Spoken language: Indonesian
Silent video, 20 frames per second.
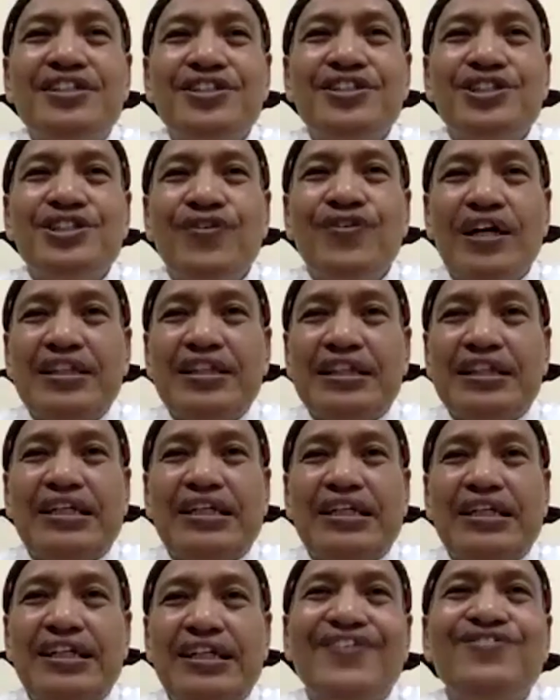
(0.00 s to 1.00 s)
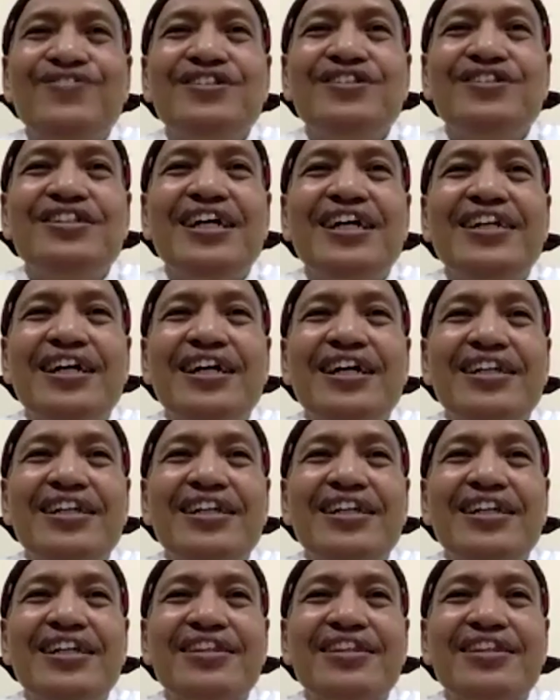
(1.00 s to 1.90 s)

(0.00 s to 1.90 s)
di, di sebuah truk, kemudian dari